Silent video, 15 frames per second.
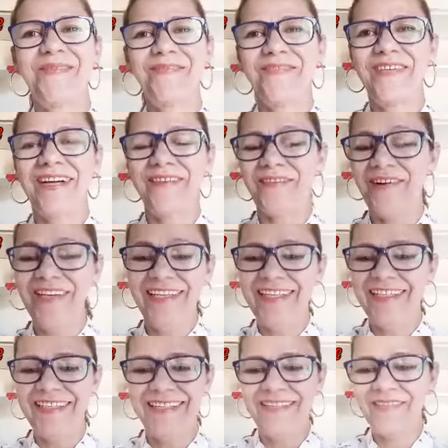porque eu fiz a
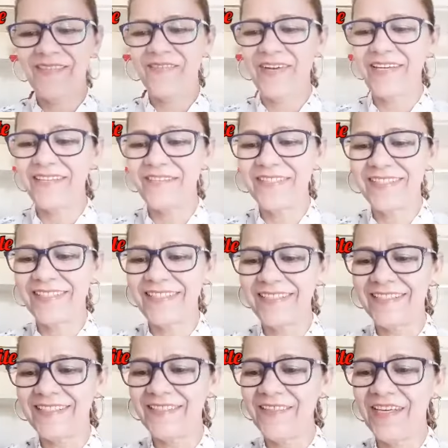colinha, né? Vai que eu
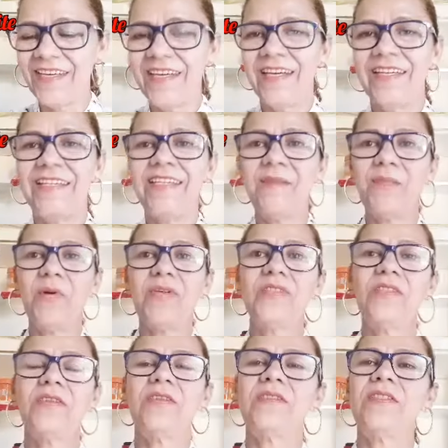esqueço. Depois
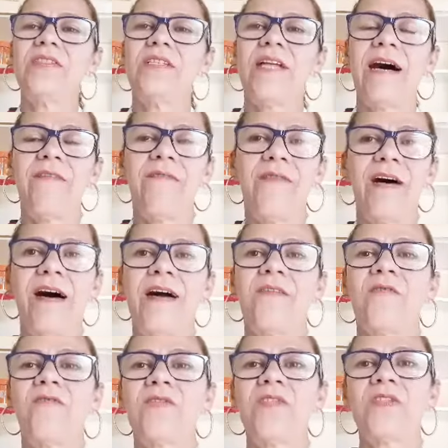de, de lavar
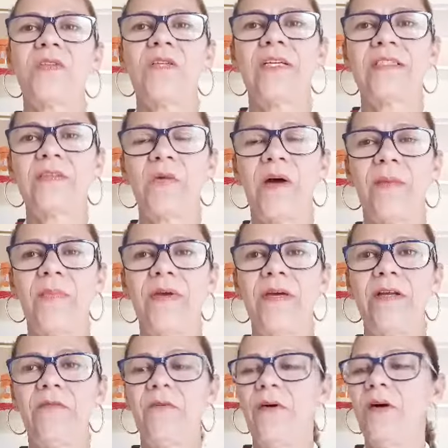e condicionar seu
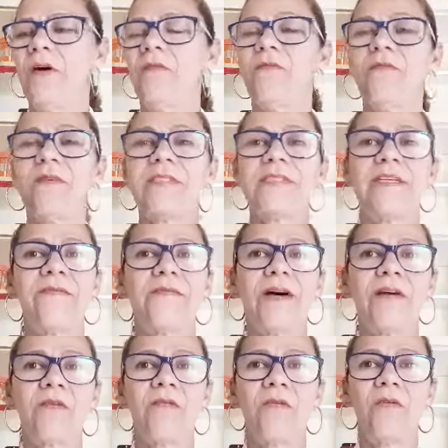cabelo, você
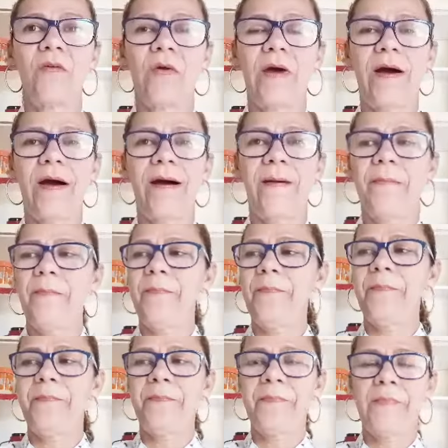vai colocar
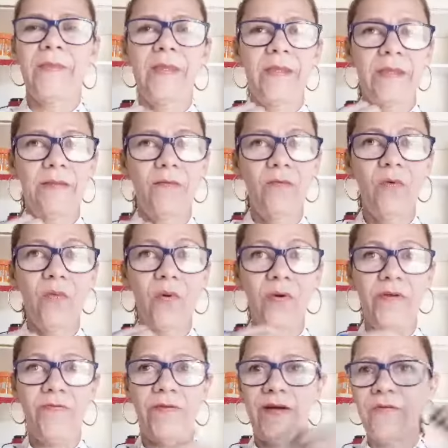no
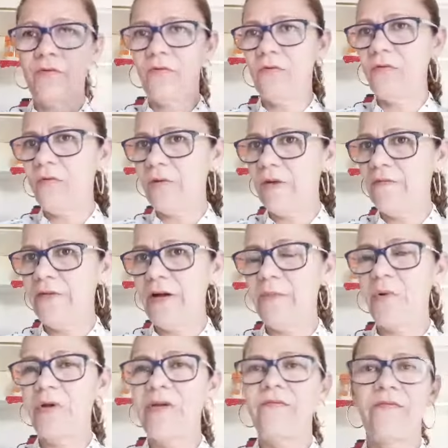borrifador e vai
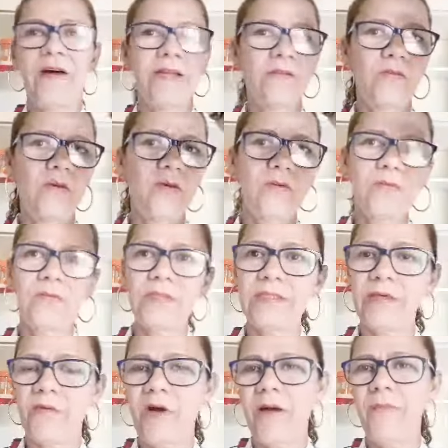borrifar todo o
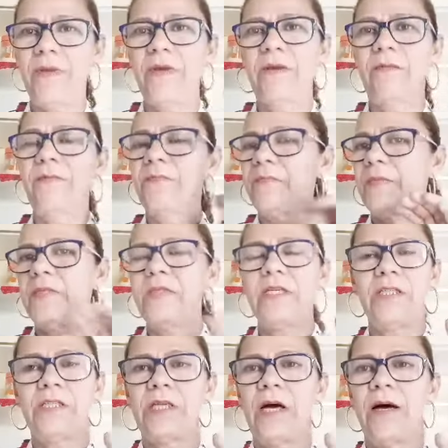seu cabelo e
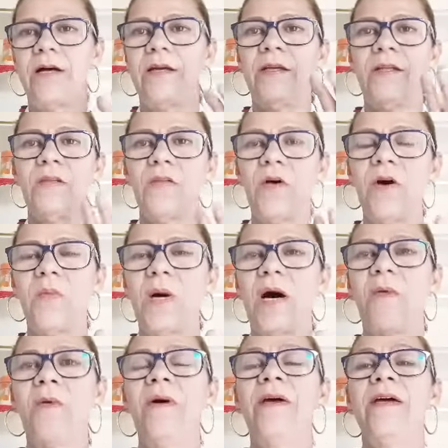deixar
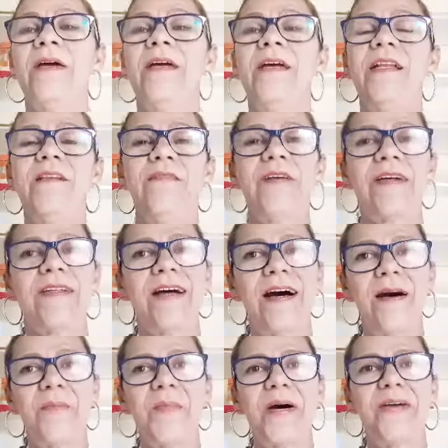normal. Ele vai
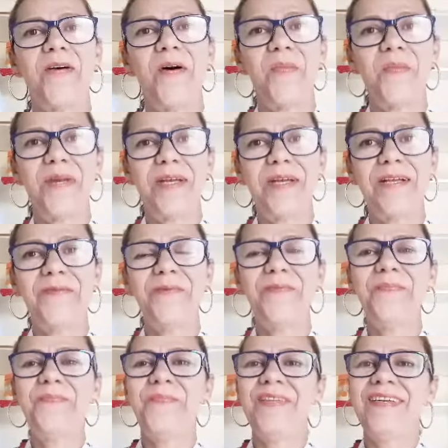dar maior brilho